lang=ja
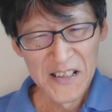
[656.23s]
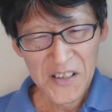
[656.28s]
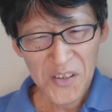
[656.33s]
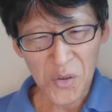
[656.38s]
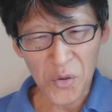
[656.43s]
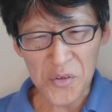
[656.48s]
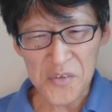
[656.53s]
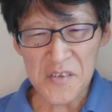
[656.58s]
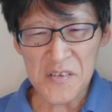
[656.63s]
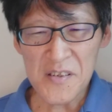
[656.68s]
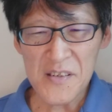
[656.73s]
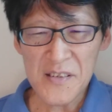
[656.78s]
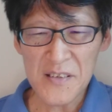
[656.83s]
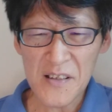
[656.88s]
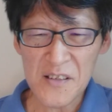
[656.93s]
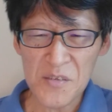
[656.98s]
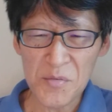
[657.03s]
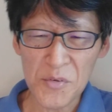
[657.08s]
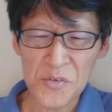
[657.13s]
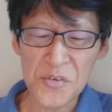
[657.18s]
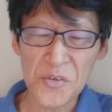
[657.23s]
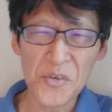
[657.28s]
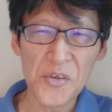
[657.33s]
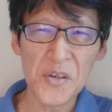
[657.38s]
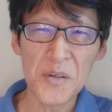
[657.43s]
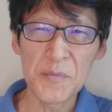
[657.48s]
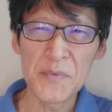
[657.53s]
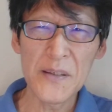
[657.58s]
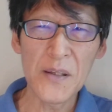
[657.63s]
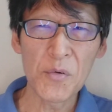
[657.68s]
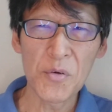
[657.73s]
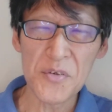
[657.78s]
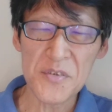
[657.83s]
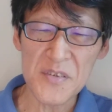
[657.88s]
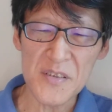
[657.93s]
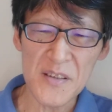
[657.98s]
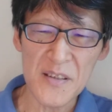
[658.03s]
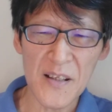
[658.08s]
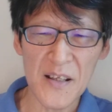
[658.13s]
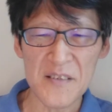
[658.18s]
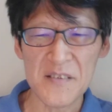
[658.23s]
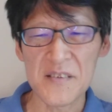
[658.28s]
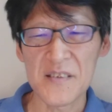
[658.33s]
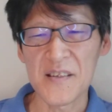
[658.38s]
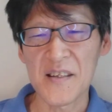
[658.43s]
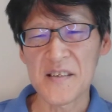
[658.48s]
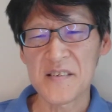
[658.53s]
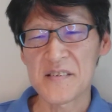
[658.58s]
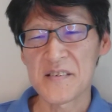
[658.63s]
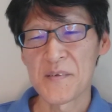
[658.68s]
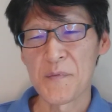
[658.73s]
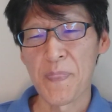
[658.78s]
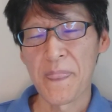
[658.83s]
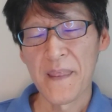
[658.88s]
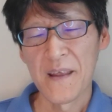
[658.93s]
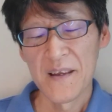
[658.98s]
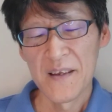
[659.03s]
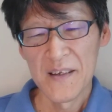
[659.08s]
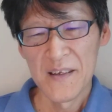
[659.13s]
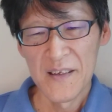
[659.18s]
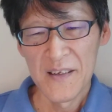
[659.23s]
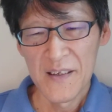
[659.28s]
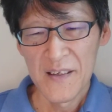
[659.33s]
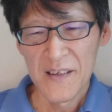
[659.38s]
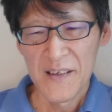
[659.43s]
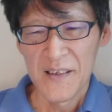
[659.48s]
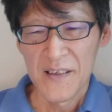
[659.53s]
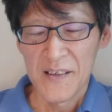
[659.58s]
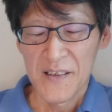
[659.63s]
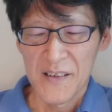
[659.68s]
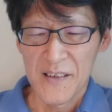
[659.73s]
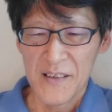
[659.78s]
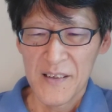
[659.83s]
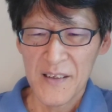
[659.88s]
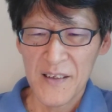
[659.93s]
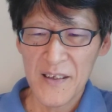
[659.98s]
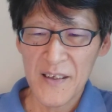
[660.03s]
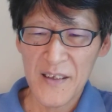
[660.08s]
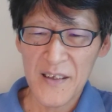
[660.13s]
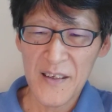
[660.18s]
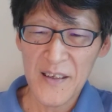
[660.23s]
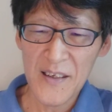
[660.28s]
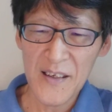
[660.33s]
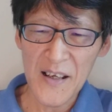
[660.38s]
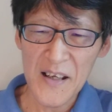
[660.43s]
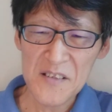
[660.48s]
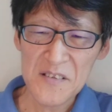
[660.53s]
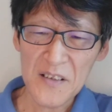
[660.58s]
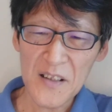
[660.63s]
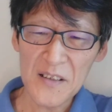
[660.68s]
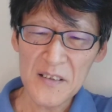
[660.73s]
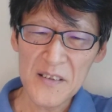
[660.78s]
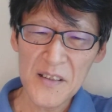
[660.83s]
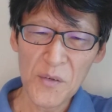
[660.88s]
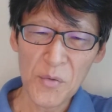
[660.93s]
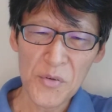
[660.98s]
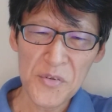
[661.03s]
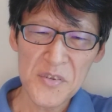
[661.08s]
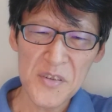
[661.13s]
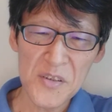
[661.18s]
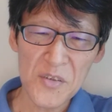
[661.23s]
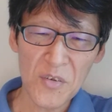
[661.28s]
ご自身たちもそのように見てほしいらしいです。えー、扱ってほしい